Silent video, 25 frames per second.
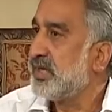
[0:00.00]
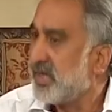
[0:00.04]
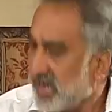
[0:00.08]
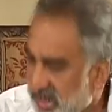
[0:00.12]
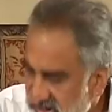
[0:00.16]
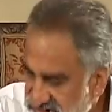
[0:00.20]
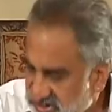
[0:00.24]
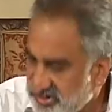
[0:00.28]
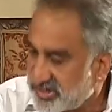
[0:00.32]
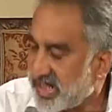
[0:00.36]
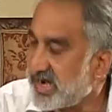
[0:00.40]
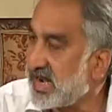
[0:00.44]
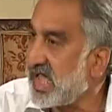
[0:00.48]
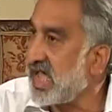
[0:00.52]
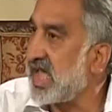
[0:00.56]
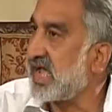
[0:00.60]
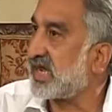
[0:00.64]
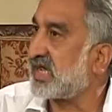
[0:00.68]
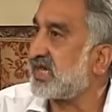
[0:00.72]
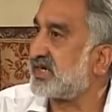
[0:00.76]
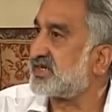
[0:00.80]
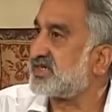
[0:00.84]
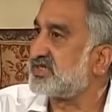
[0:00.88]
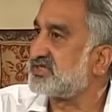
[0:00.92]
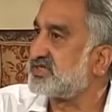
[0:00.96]
इस तरह
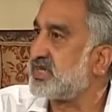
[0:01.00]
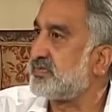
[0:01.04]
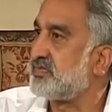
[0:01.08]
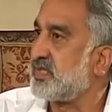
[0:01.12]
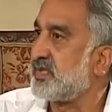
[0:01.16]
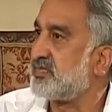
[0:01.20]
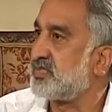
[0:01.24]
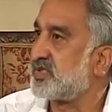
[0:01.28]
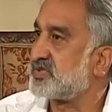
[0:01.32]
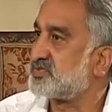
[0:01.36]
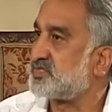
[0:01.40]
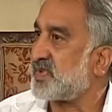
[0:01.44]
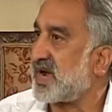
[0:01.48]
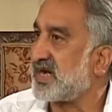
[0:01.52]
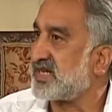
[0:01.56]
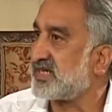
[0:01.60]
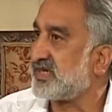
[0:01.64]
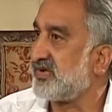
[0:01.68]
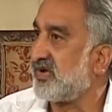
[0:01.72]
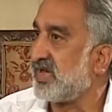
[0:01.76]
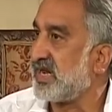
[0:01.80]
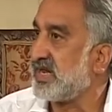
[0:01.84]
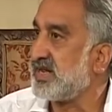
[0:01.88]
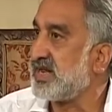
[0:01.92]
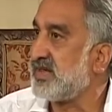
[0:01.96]
अगर किसी पीपल्स पार्टी
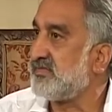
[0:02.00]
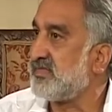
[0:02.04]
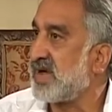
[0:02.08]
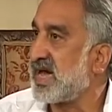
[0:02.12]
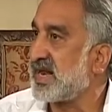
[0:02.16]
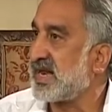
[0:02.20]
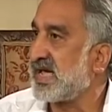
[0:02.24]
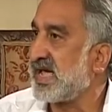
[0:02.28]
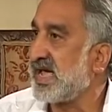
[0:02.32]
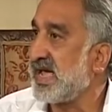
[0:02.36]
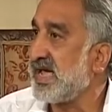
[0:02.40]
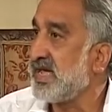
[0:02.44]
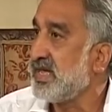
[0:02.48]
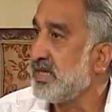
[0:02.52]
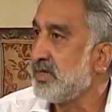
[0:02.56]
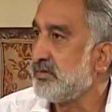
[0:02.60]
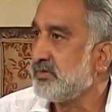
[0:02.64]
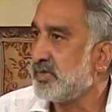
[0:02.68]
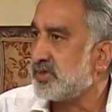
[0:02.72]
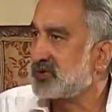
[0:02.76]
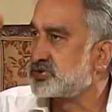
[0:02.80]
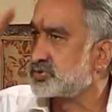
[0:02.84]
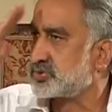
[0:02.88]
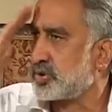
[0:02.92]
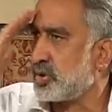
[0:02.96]
वाले ने मारा है
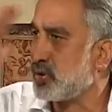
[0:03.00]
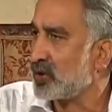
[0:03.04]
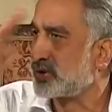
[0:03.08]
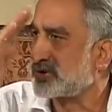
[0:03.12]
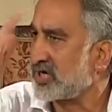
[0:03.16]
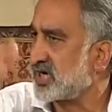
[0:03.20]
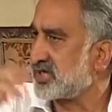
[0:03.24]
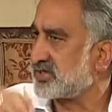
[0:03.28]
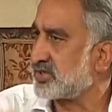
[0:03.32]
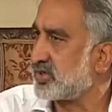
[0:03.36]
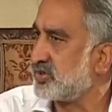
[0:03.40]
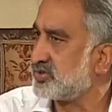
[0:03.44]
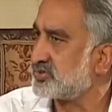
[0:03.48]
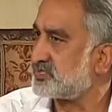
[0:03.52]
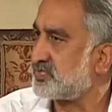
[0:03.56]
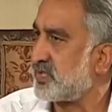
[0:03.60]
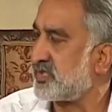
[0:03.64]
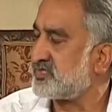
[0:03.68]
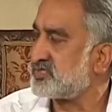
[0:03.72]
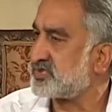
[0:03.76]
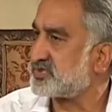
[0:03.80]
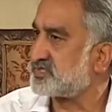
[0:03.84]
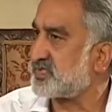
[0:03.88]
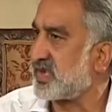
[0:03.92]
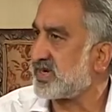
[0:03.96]
मैं सल्यूट करता हूं उस
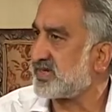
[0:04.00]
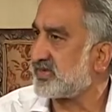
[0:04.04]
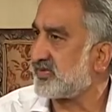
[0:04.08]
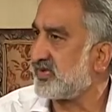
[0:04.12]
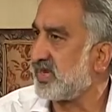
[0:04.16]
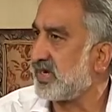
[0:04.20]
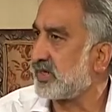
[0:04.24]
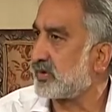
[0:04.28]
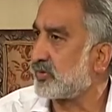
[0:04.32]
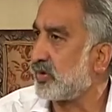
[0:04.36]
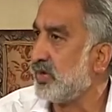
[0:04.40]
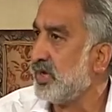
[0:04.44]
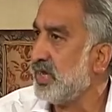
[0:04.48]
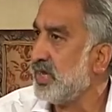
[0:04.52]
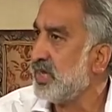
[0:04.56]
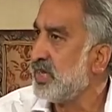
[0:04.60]
पीपल्स पार्टी वाले को